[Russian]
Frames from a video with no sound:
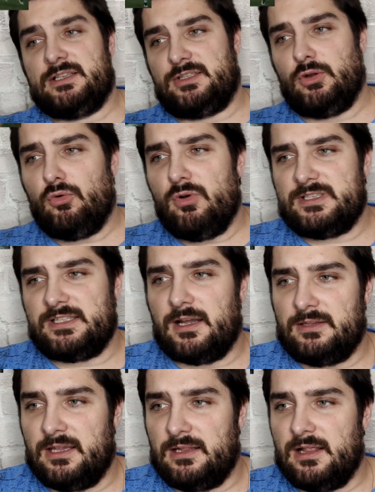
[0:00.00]
С другой
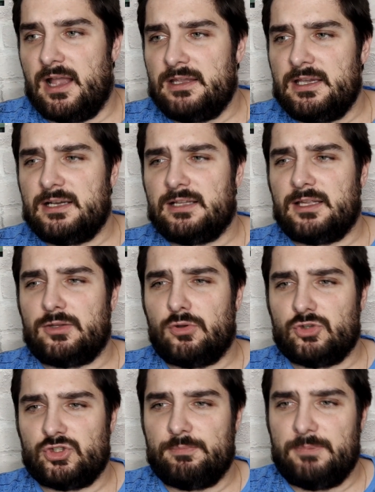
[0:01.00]
стороны, для них это
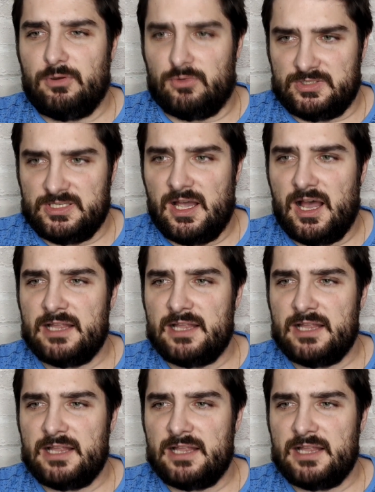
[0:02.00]
тоже плюс.